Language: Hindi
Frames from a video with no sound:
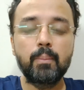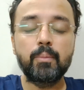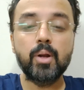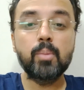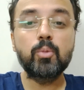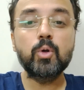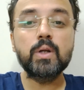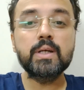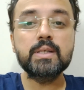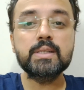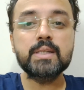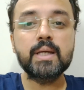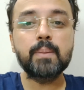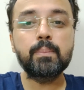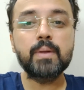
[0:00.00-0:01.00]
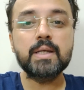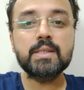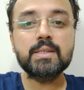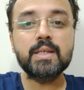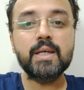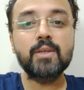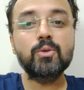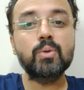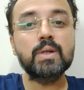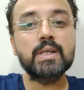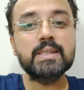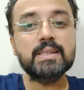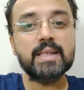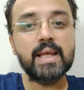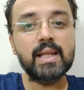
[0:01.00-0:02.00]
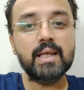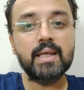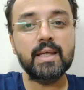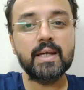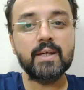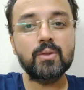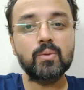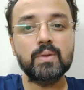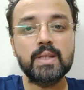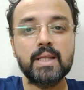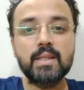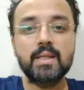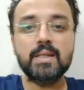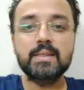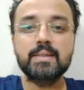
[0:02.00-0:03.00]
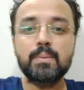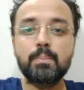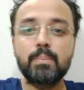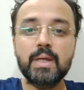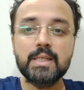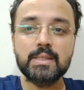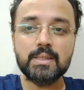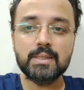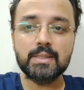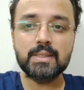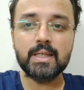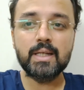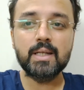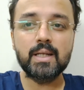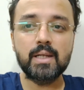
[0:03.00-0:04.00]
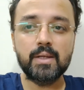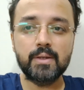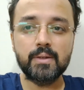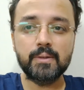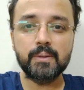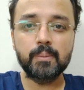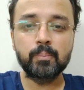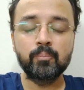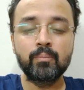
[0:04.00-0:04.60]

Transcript: प्रमोटर्स ने अपना स्टेक थोड़ा सेल किया है तो देन देर इज़ अ मिक्सड सिग्नल हेयर